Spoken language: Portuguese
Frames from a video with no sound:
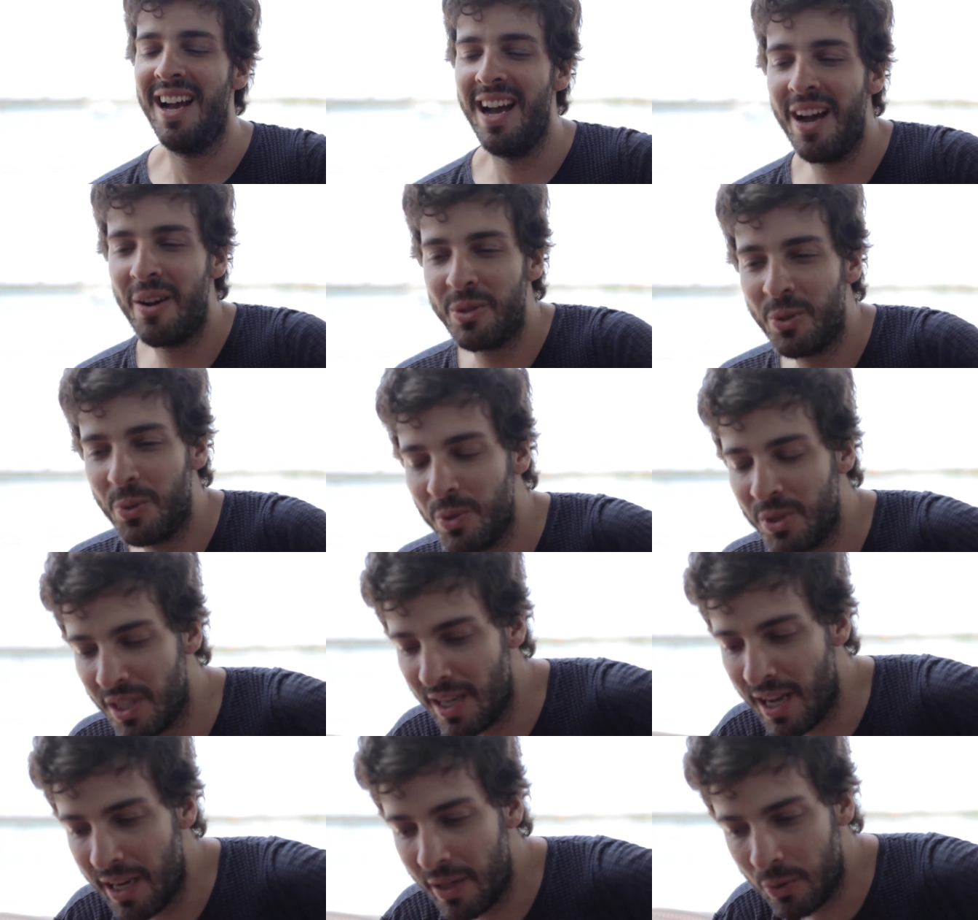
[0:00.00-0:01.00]
Ah, o, o,
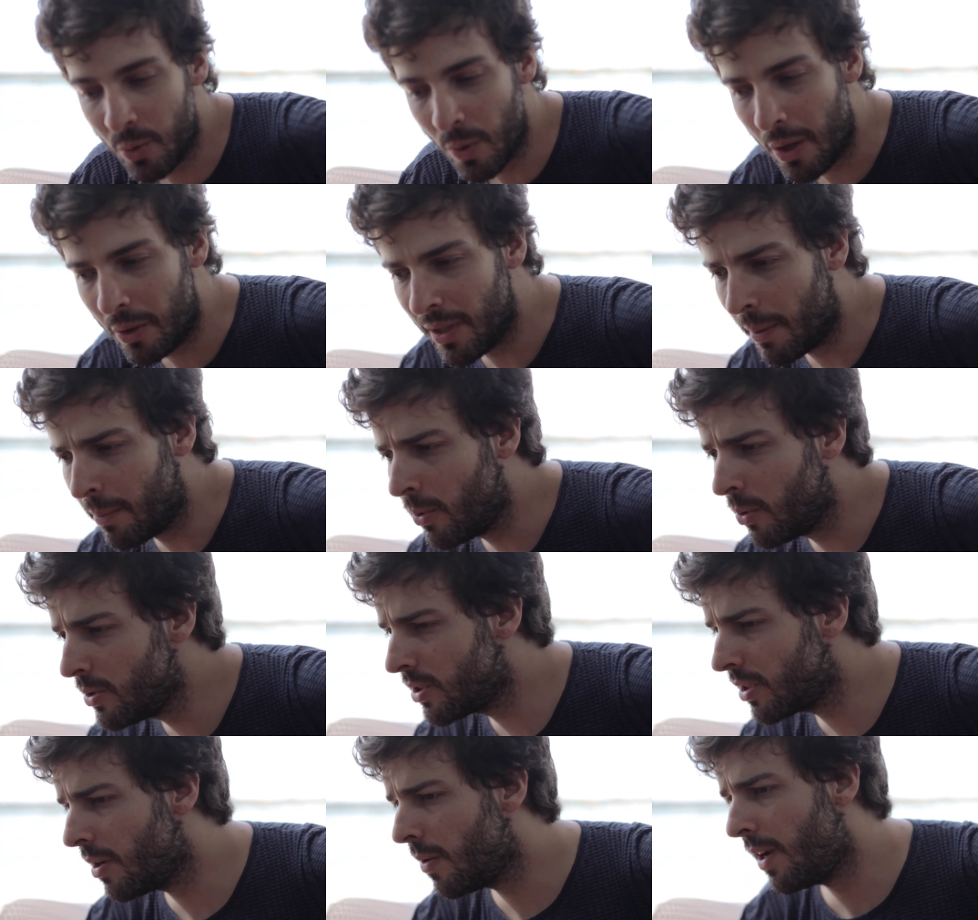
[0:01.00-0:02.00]
cenário atual da
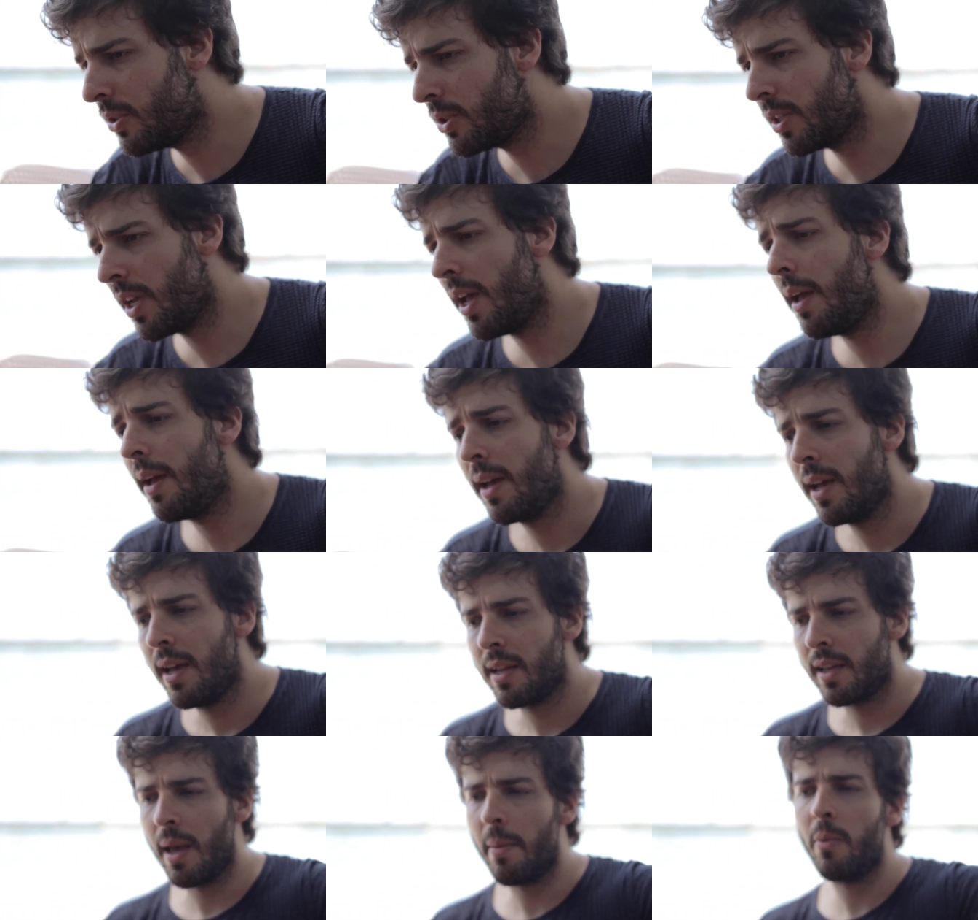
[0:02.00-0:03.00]
música eu acho que é,
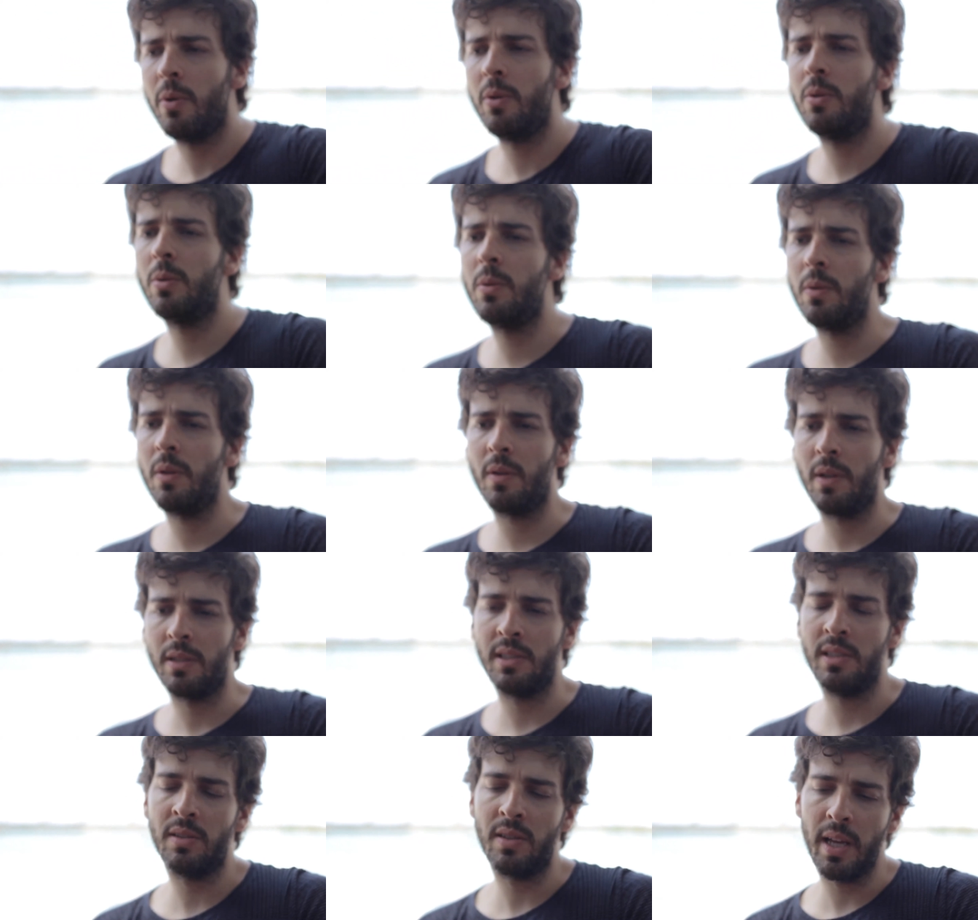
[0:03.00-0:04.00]
que é muito,
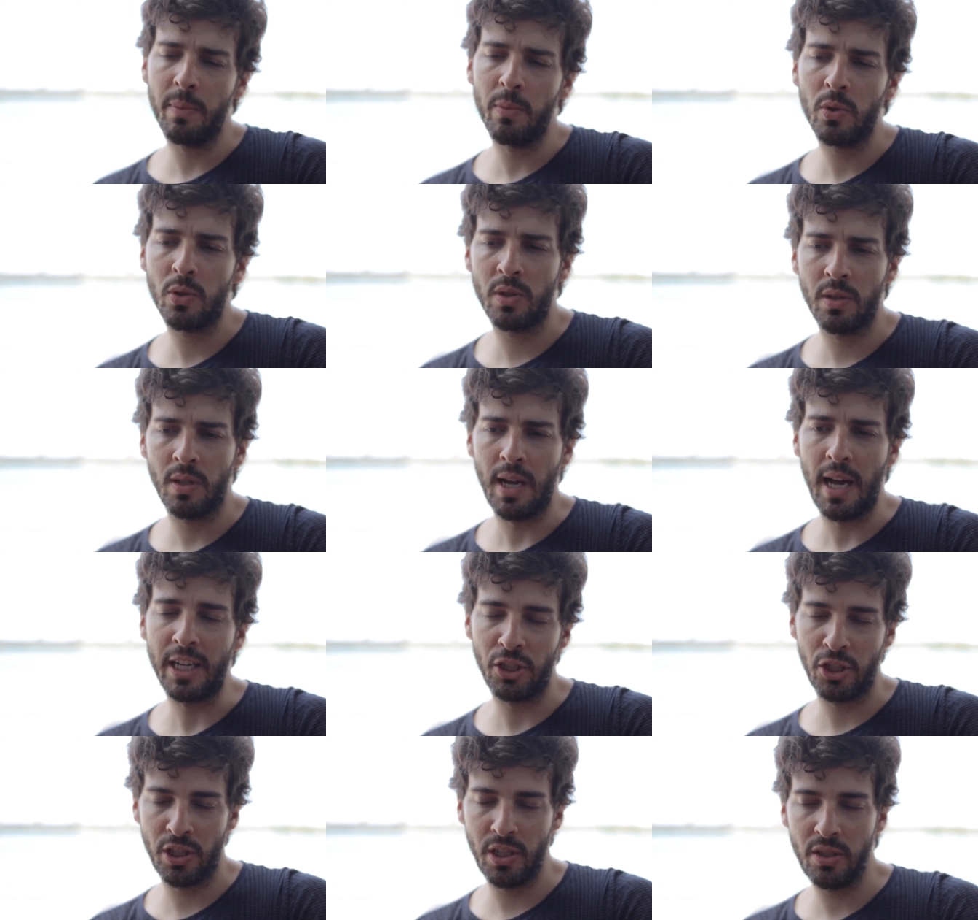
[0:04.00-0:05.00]
em termos
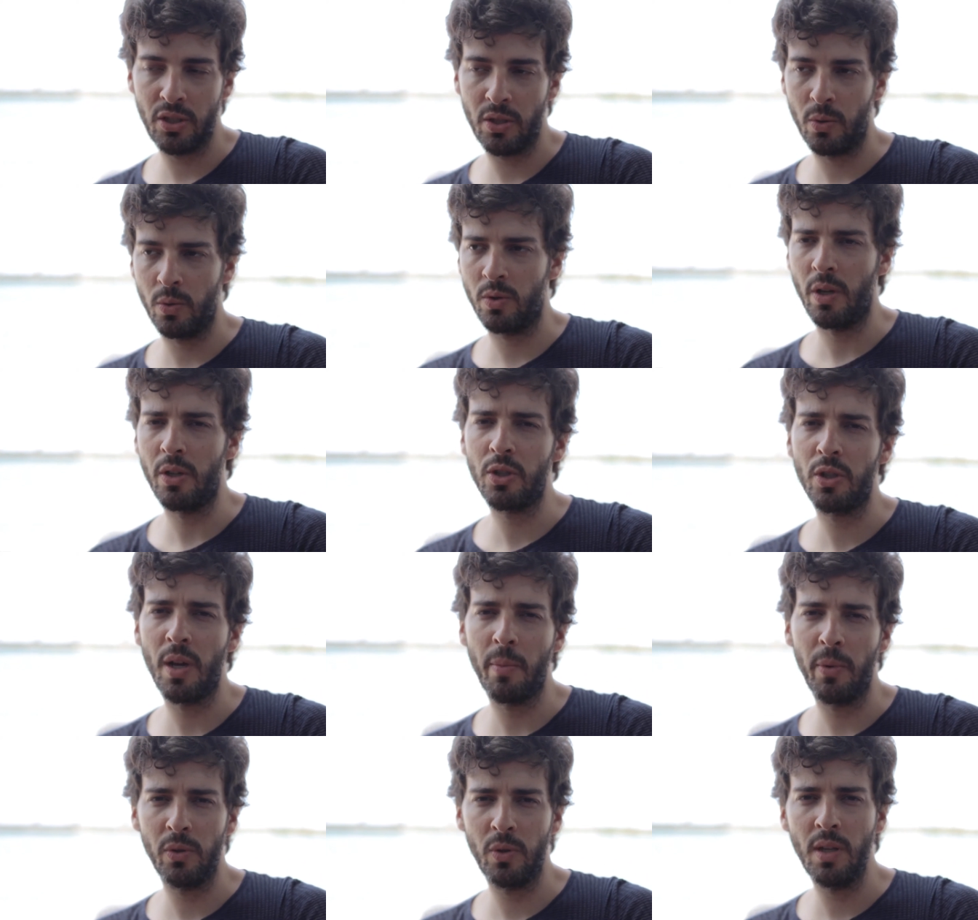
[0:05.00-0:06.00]
artísticos, eu acho que
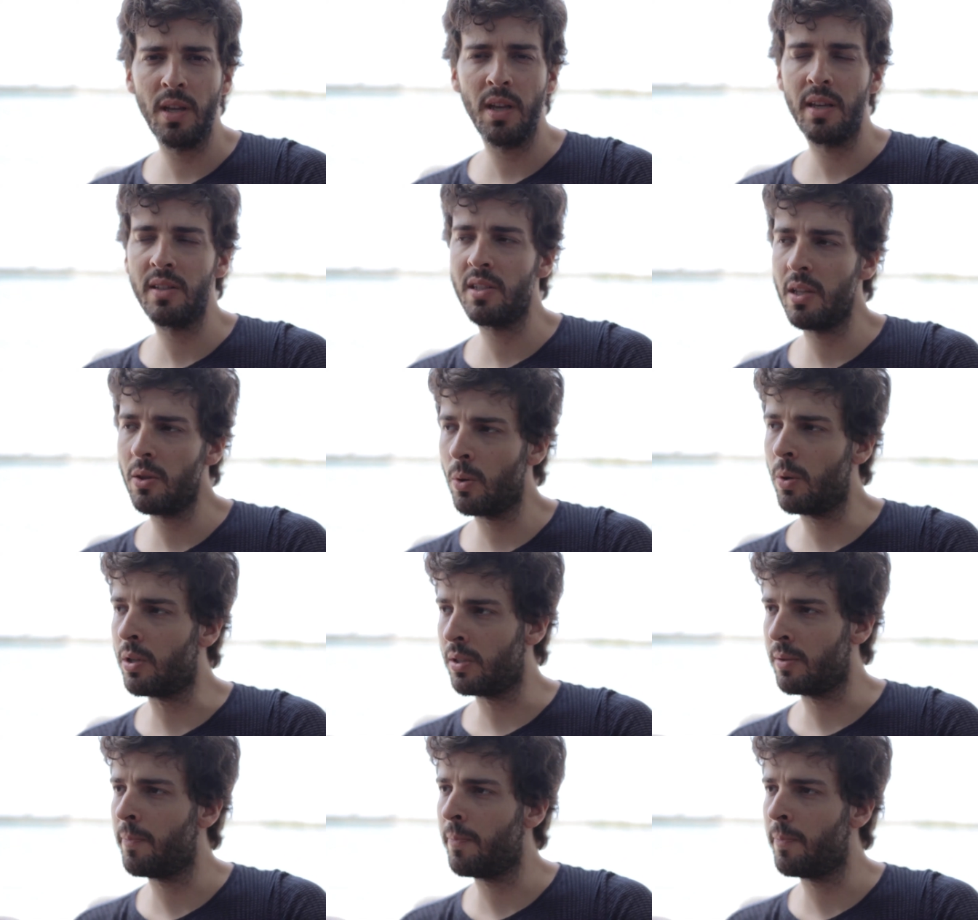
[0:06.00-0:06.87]
é muito enriquecedor,